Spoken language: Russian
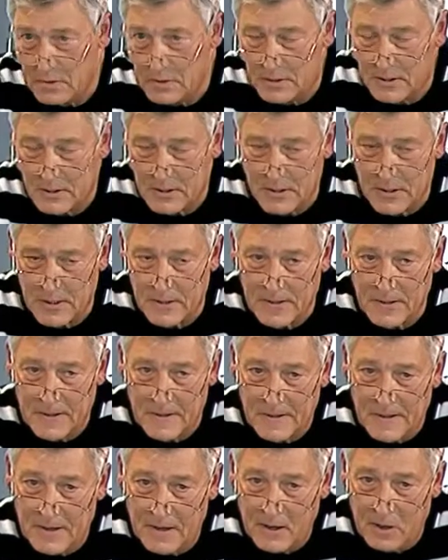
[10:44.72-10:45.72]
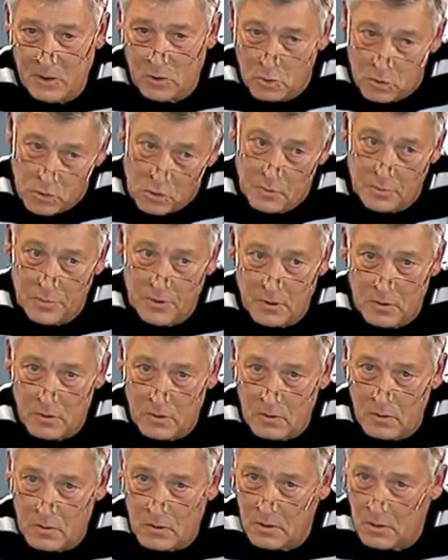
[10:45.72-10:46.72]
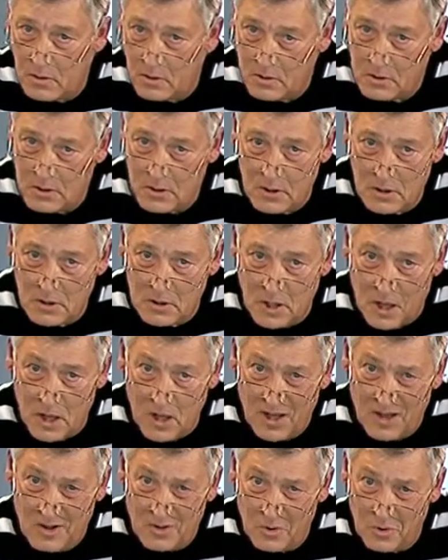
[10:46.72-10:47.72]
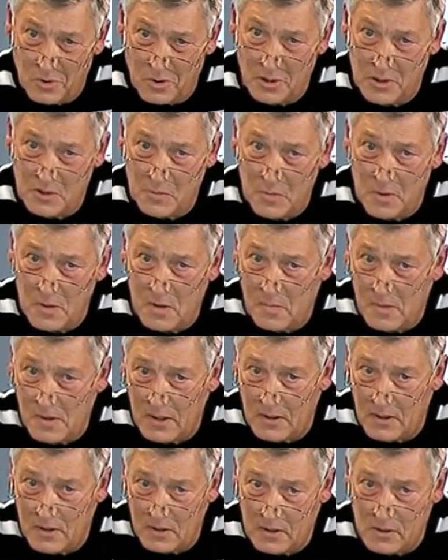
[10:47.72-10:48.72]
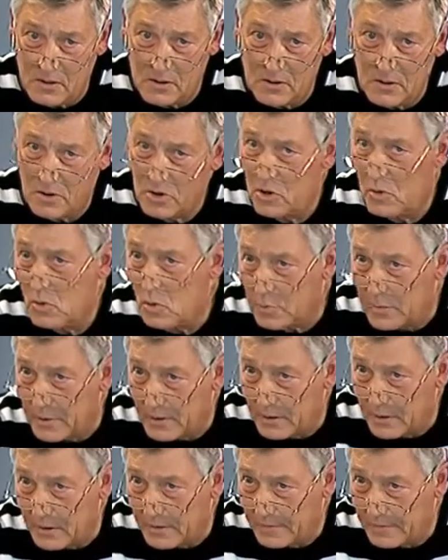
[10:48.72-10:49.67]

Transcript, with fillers: закрыть. То есть определенный риск есть. Но риск минимальный, если человек опытный.